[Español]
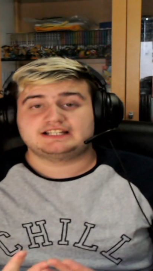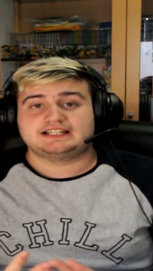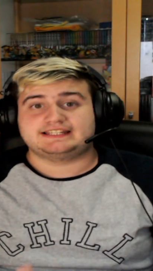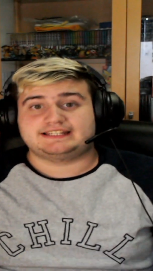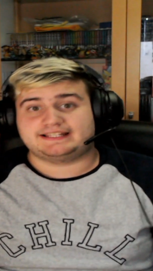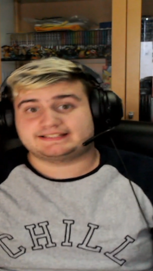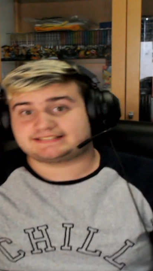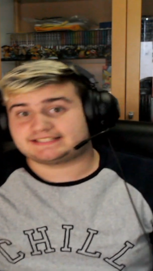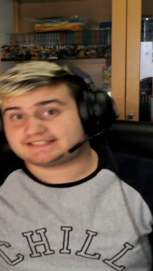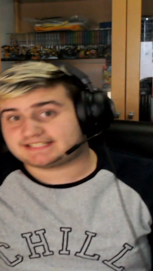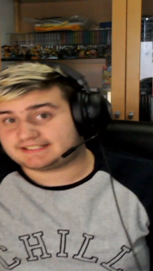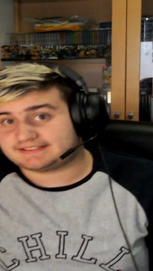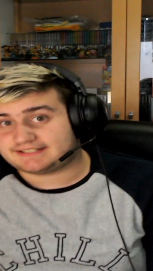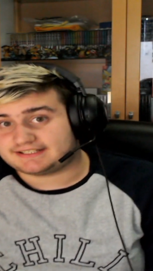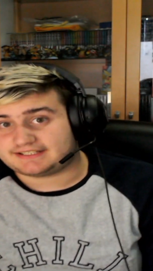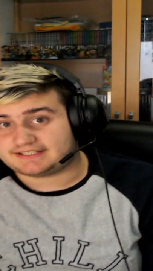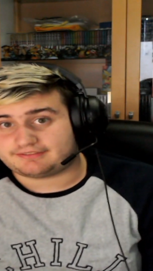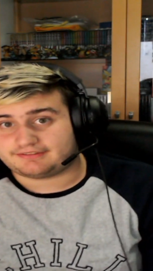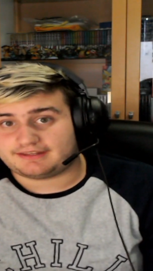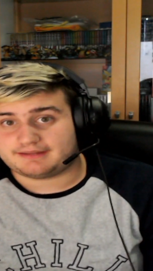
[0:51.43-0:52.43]
Y este 3 de
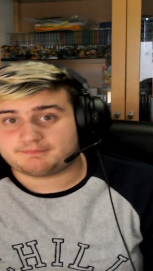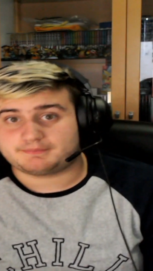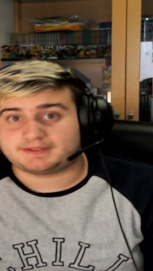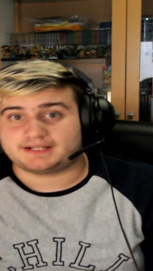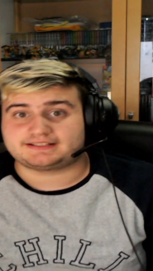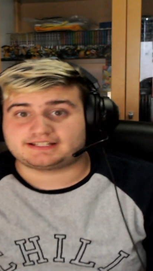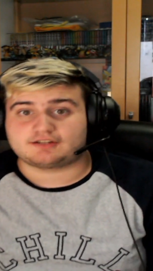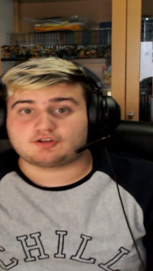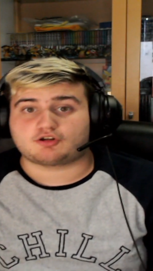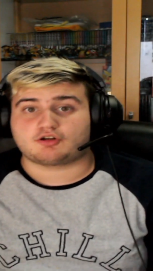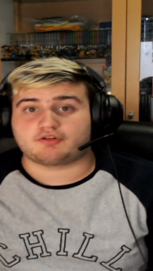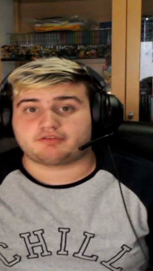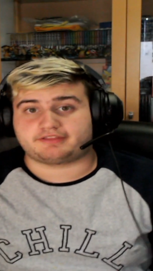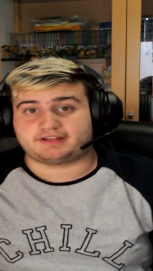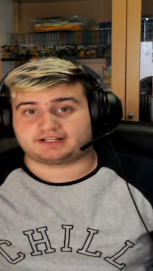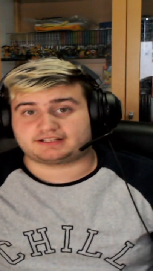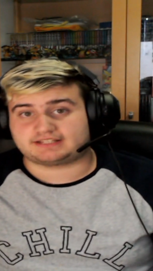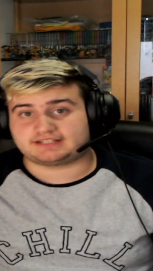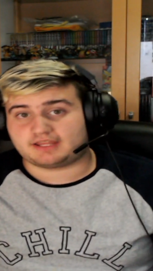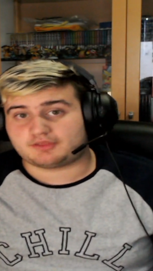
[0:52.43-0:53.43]
diciembre tengo
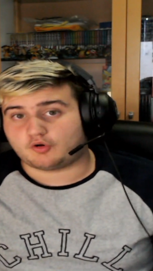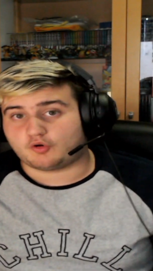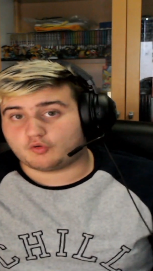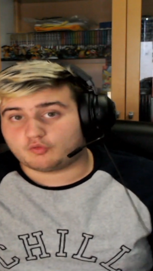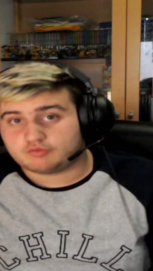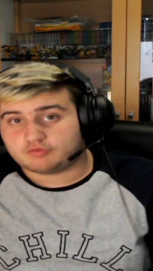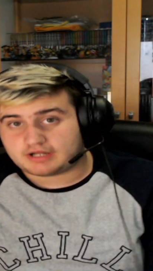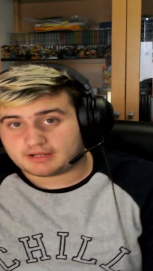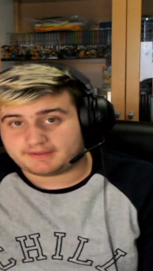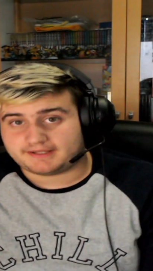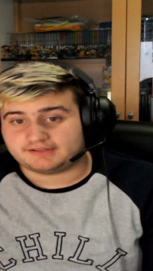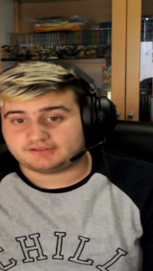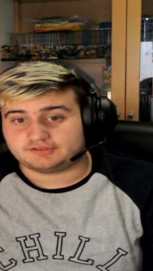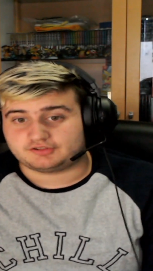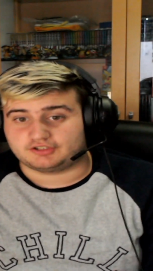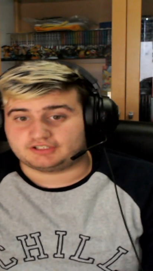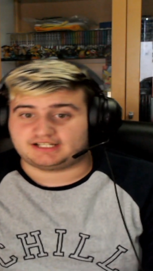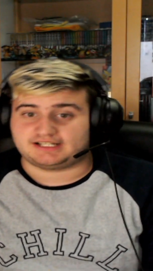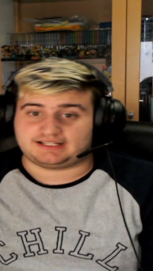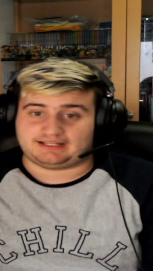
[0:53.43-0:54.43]
concertado un evento
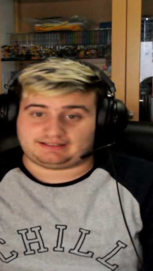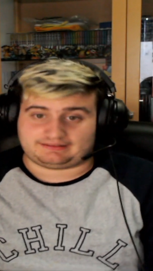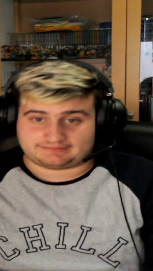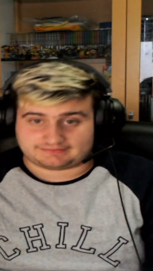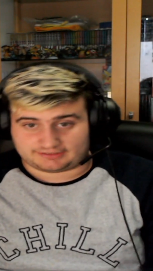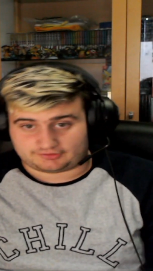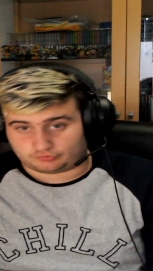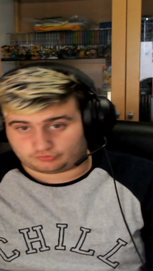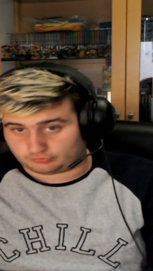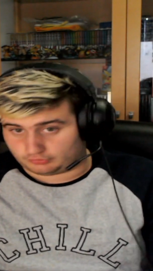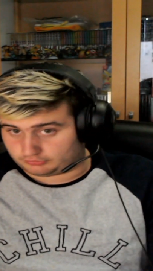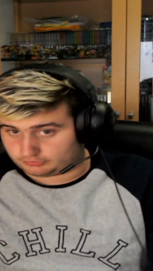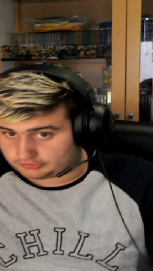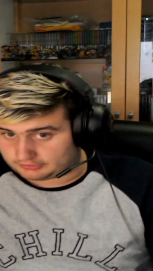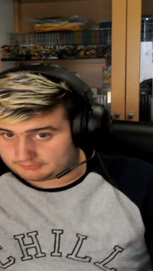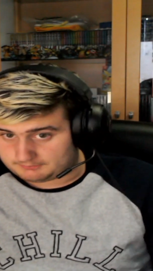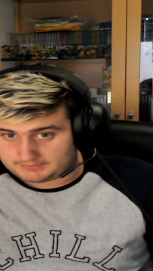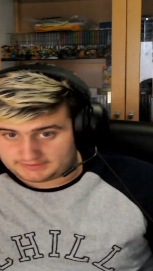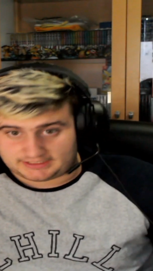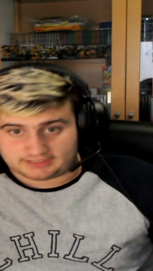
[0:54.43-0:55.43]
en el que estáis todos
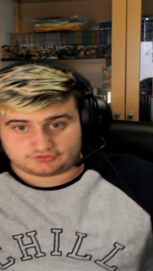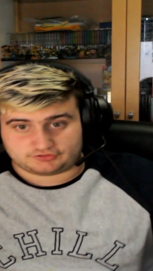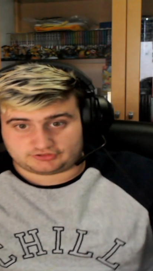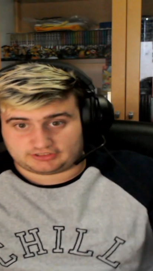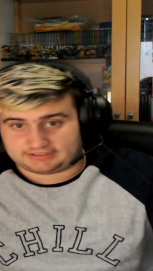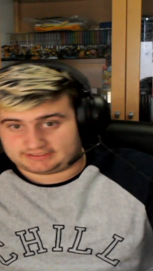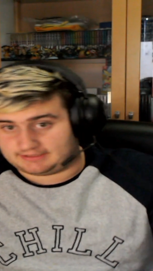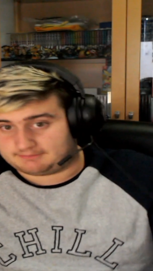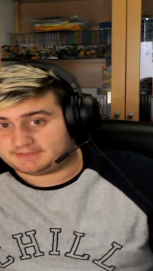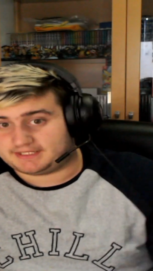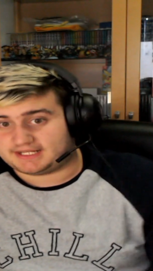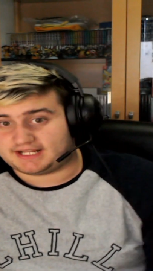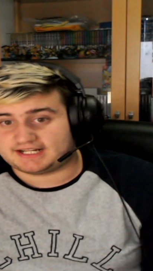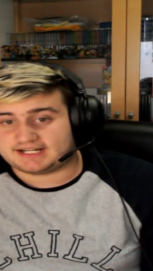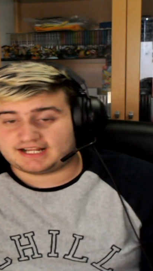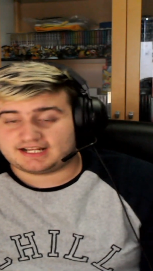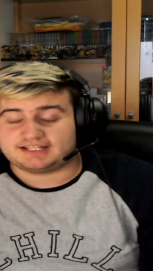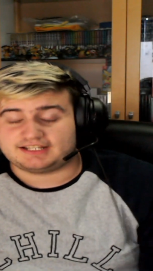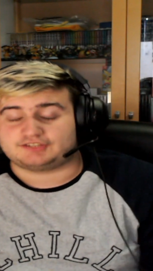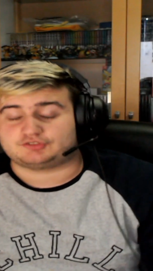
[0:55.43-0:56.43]
invitados aquí en mi
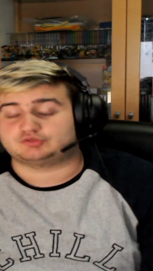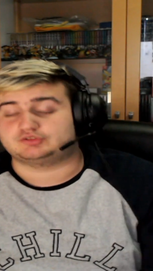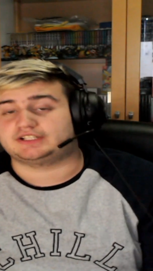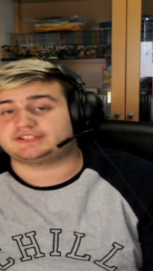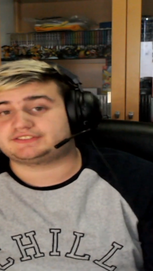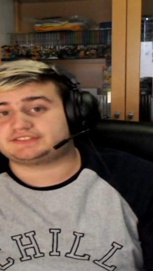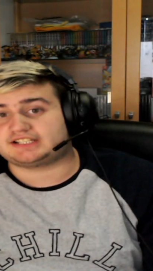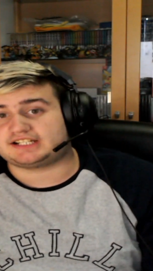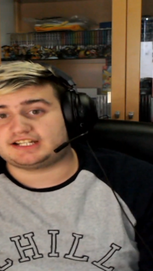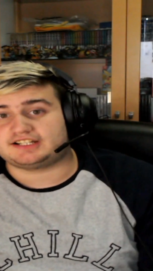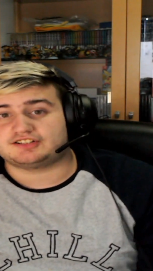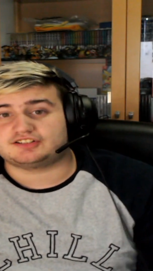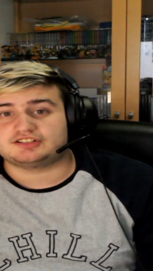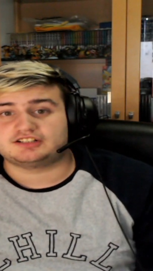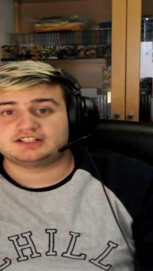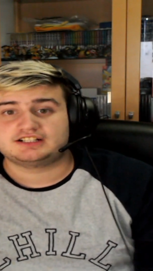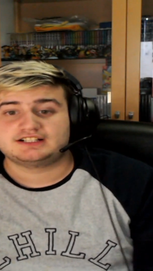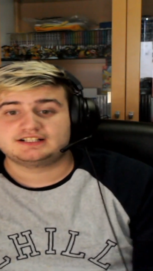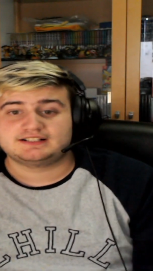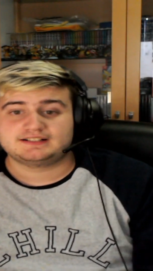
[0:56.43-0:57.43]
canal, es un estreno,
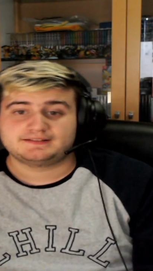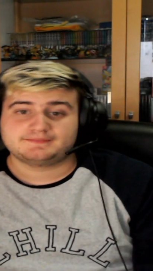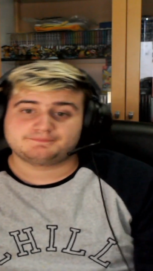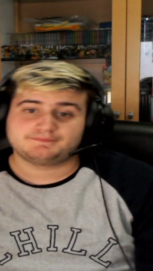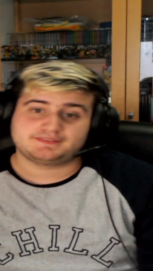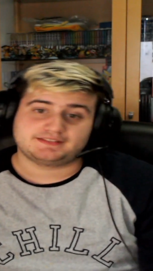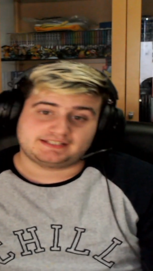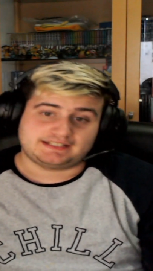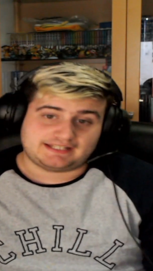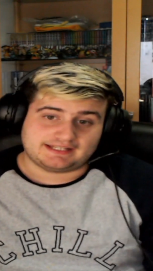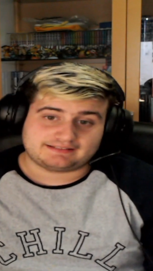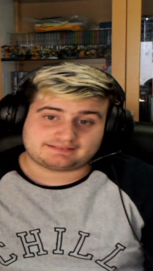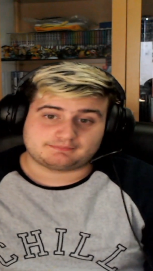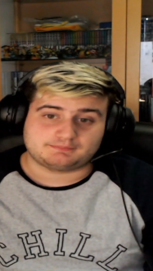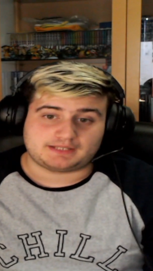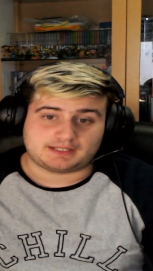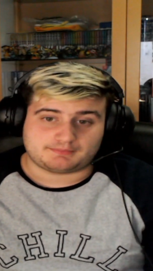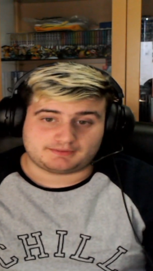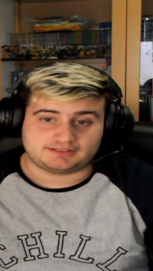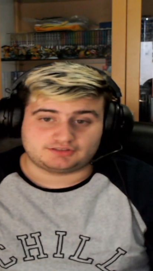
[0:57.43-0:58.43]
y es
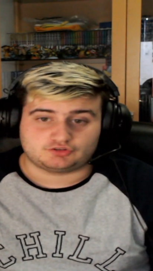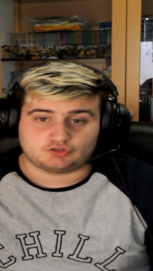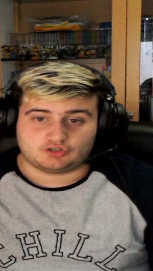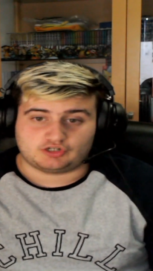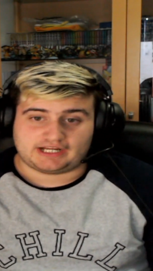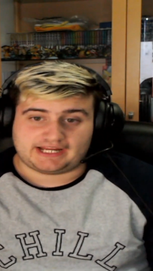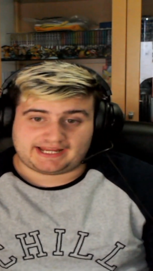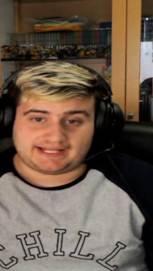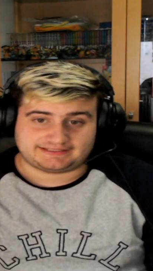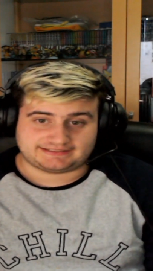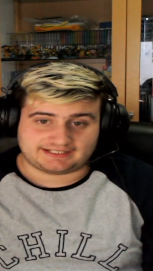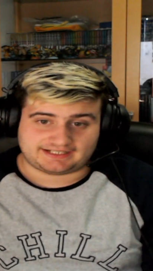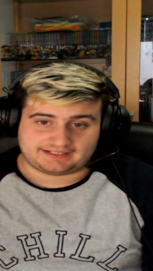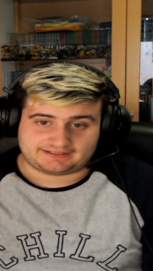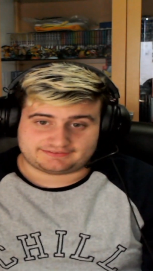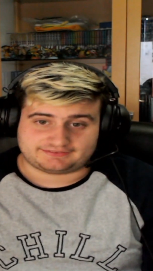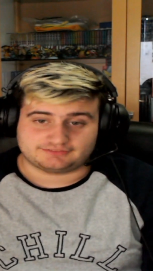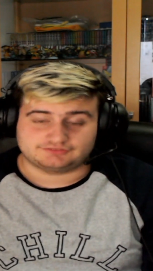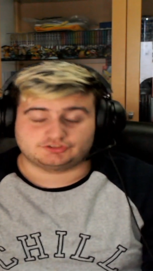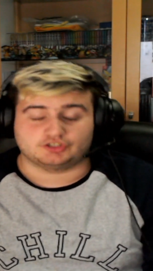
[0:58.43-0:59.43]
mi evento
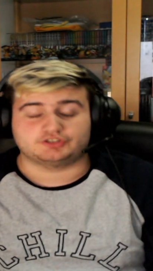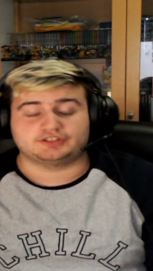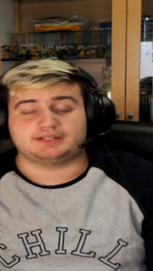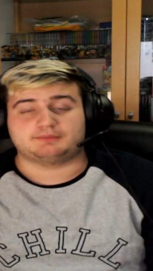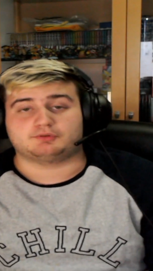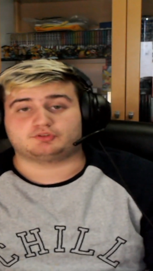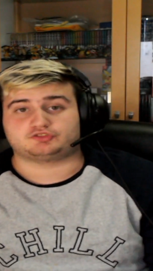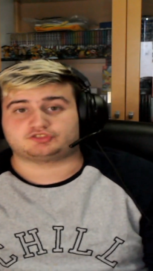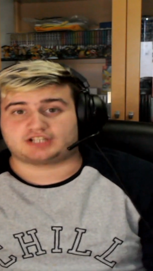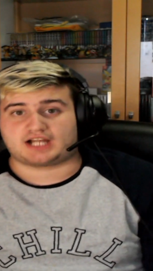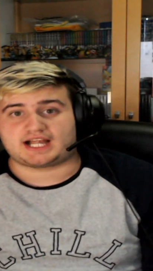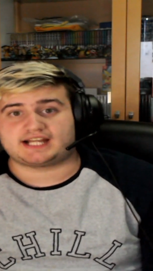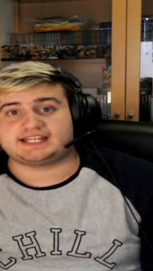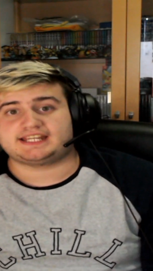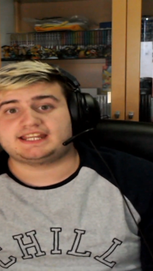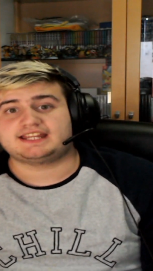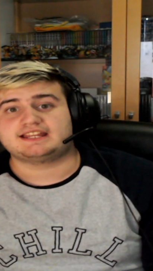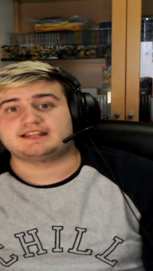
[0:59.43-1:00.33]
E3, donde mostraré